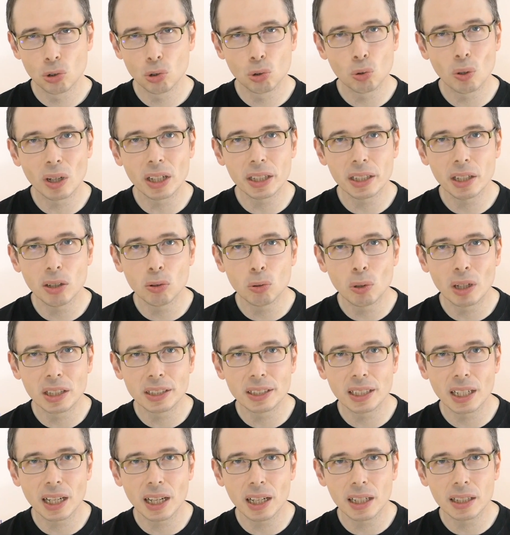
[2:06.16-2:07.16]
ne doit rien au
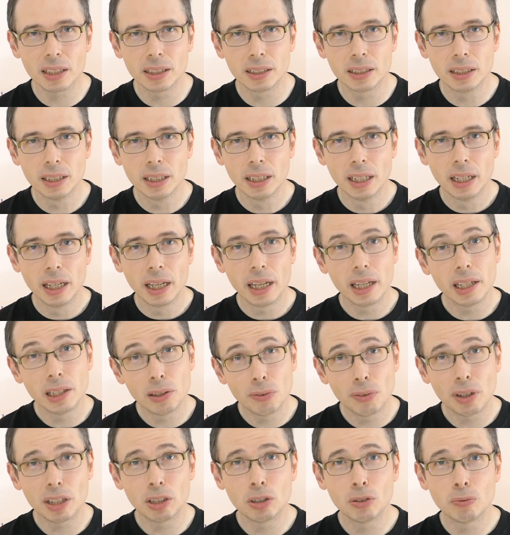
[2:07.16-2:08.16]
hasard, et
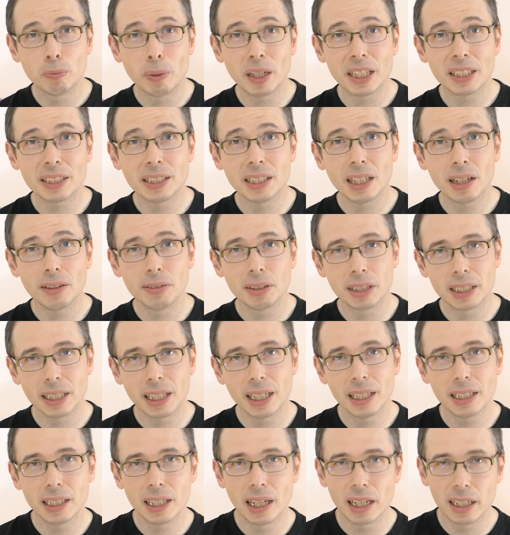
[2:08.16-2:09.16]
il va partir avec
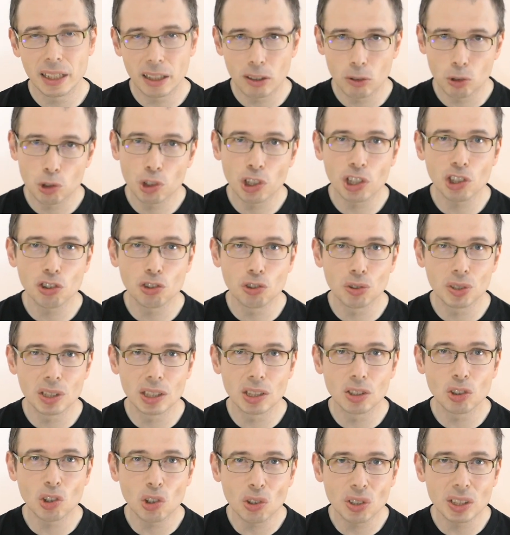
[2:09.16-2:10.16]
elle à la recherche de
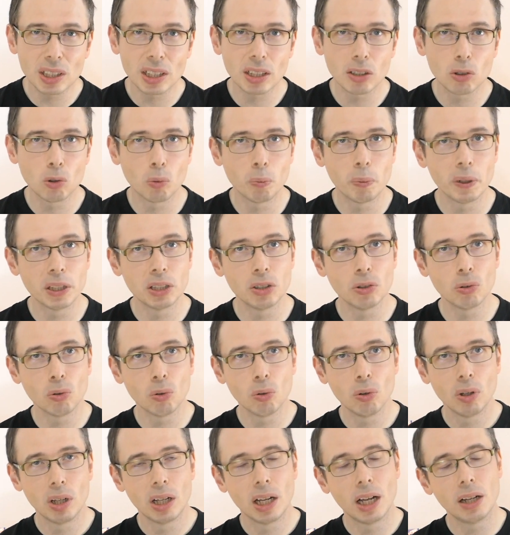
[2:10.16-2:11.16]
ses anciens
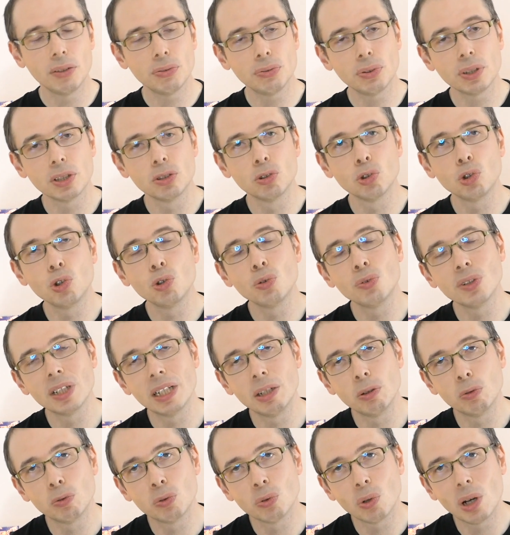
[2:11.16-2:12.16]
compagnons afin de lever
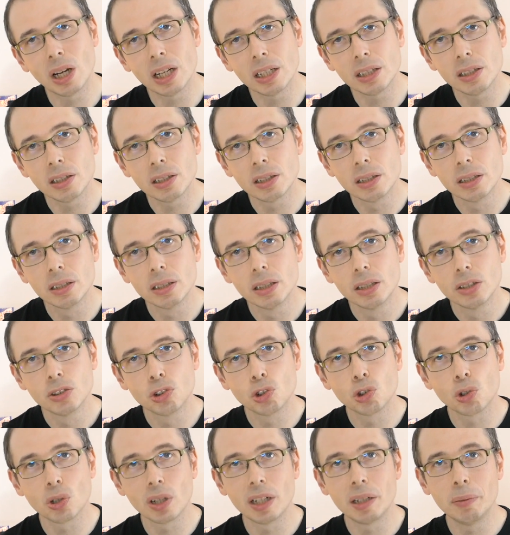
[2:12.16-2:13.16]
les voiles
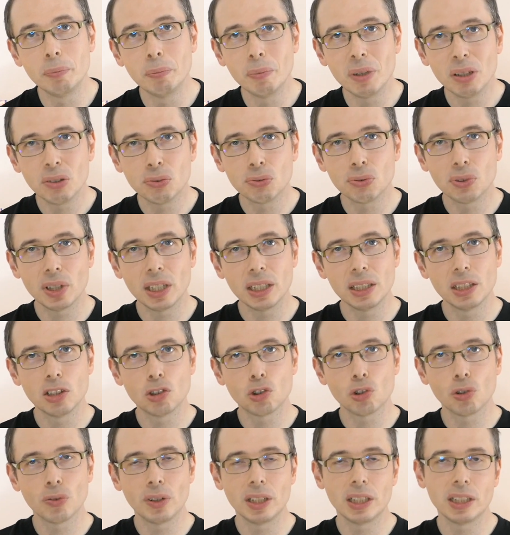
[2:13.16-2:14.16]
sur les méfaits des
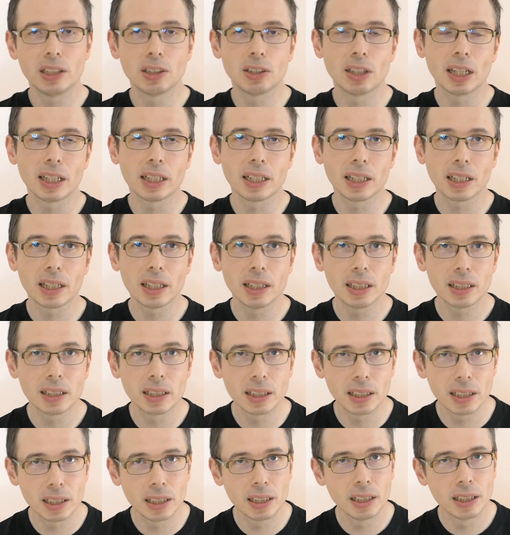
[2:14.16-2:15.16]
chevaliers sacrés
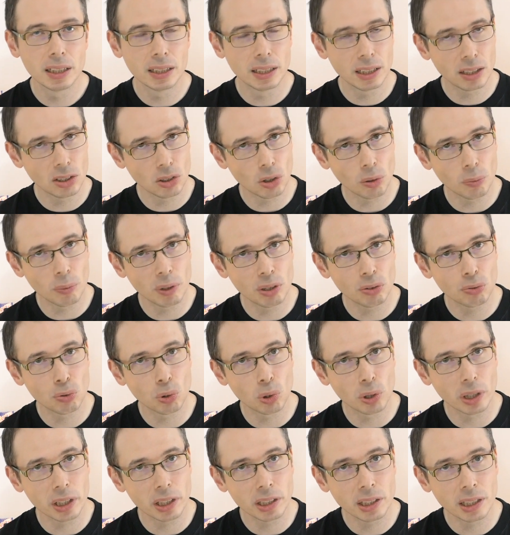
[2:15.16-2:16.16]
qui, désormais,
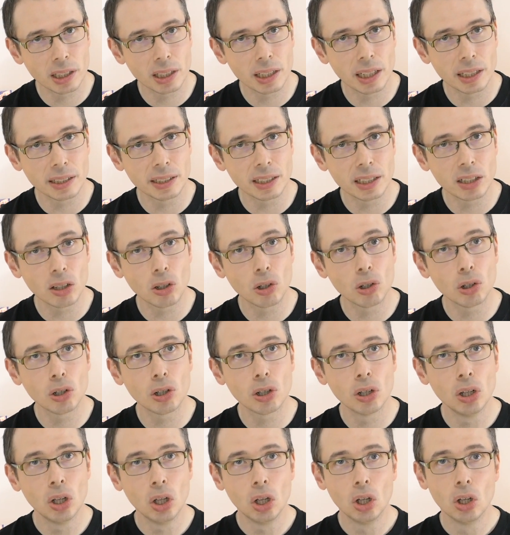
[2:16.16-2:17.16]
font régner la
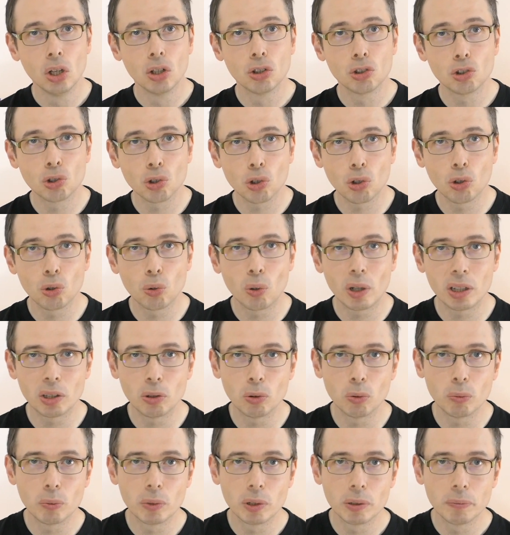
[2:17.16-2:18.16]
terreur sur le
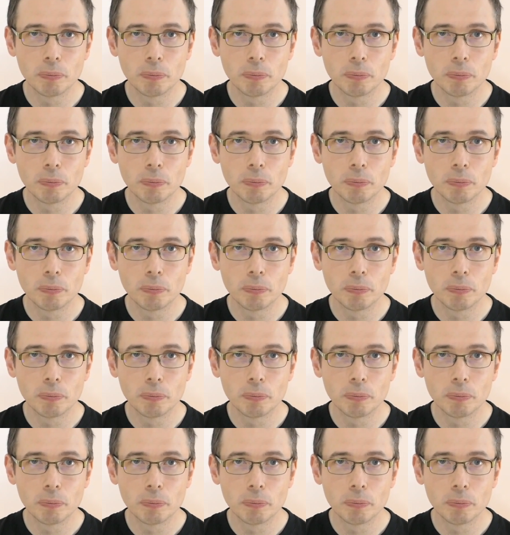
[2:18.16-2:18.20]
royaume.